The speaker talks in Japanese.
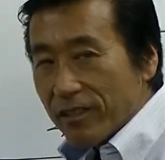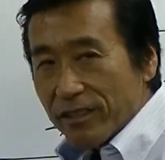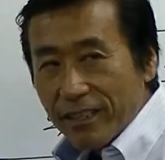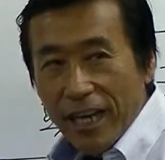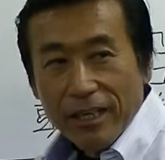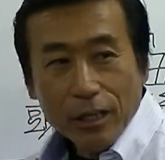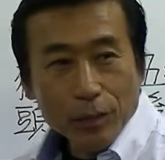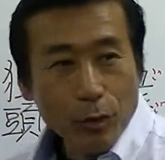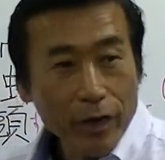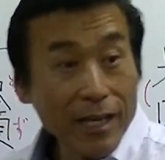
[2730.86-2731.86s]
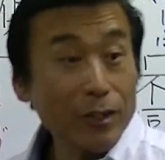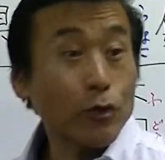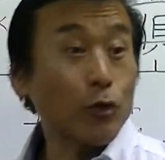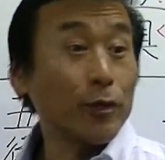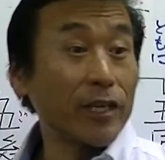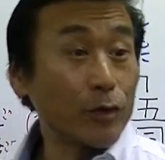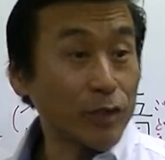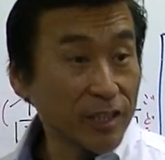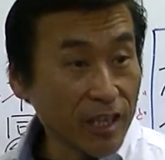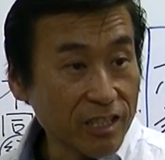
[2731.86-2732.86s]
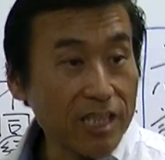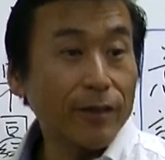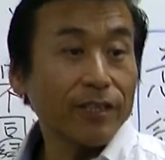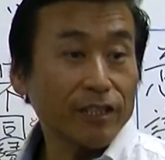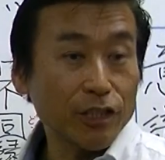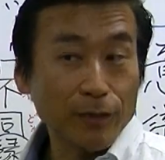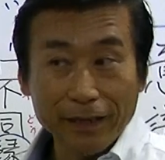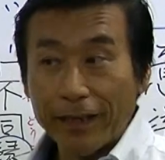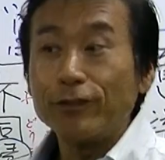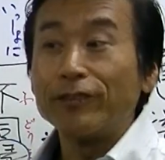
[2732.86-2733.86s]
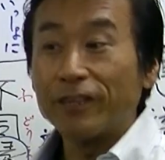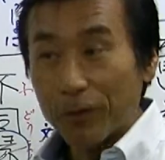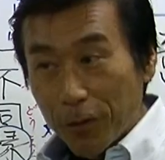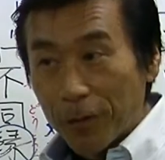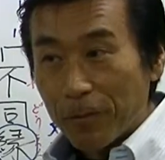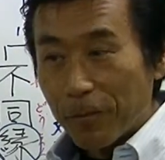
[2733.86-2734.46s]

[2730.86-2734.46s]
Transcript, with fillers: 罪悪も減らすこともできるしね幸せ実はなれるんですよ